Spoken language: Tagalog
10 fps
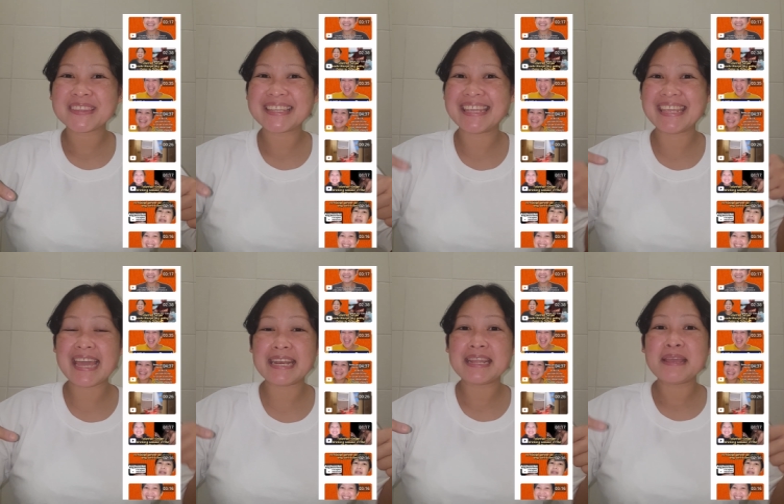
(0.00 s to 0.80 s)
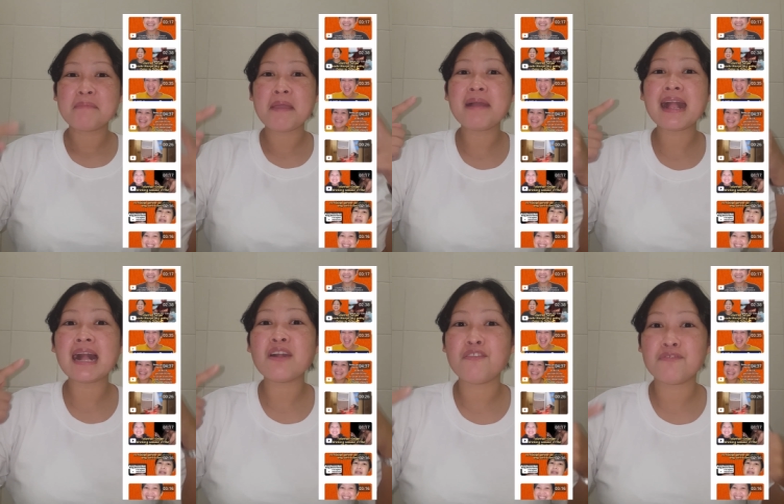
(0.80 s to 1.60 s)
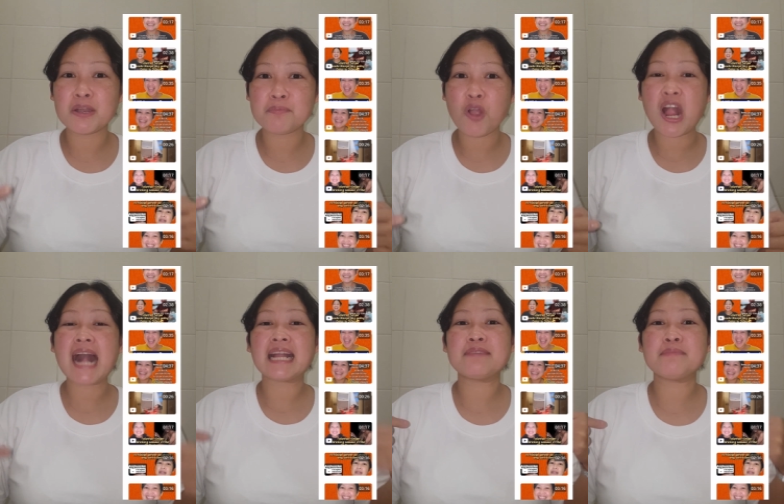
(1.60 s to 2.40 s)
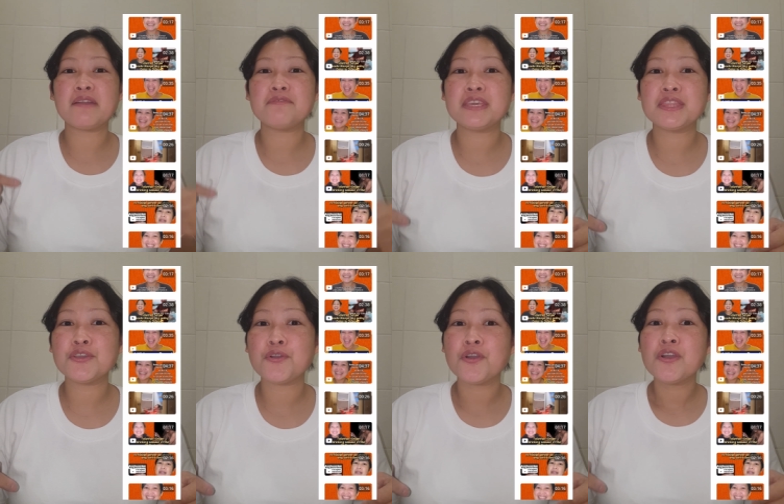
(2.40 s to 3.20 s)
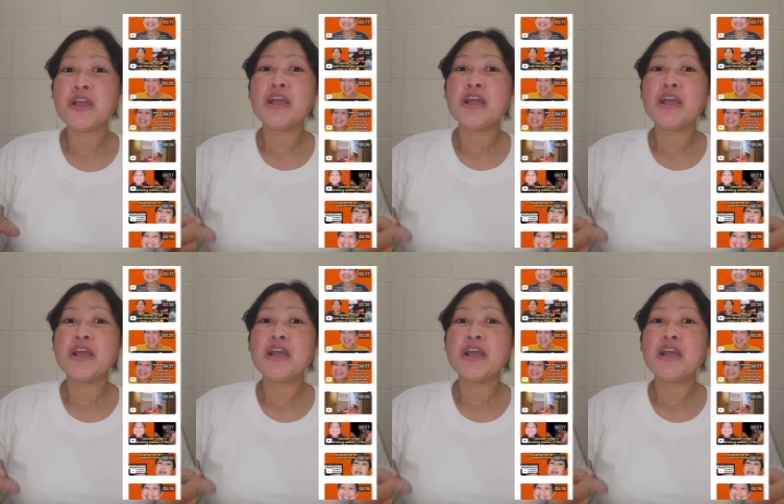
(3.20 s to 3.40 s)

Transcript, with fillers: Ayan, may mga cover po ang aking mga video.